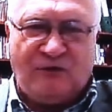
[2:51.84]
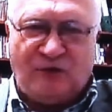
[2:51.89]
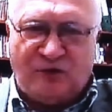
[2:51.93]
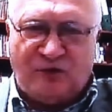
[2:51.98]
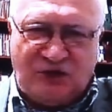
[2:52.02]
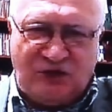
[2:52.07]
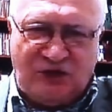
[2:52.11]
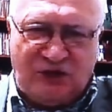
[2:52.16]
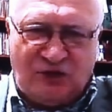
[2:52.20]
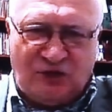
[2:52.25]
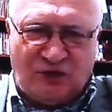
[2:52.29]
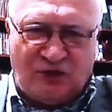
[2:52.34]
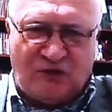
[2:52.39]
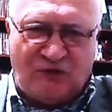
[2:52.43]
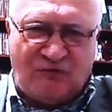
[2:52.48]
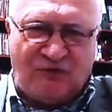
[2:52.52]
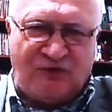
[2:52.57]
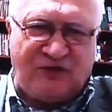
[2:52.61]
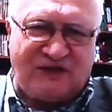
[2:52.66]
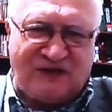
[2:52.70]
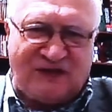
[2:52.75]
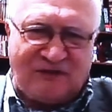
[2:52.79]
Wrócili do
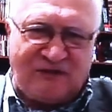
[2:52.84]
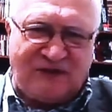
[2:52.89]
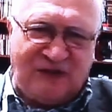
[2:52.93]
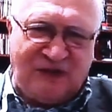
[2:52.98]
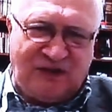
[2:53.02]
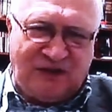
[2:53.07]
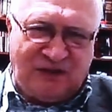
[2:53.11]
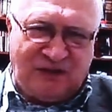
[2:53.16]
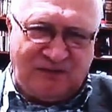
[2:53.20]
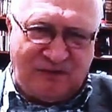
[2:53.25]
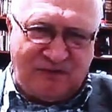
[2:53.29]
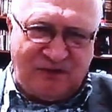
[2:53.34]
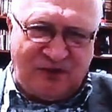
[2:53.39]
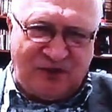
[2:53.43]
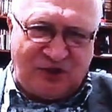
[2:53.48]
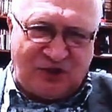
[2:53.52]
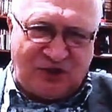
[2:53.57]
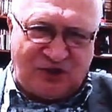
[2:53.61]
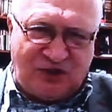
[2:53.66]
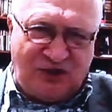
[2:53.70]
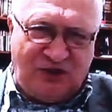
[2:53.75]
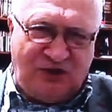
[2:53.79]
domu, do zamkniętych
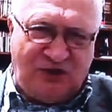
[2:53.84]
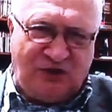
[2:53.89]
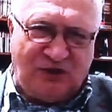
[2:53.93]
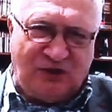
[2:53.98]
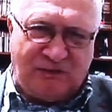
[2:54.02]
pomieszczeń,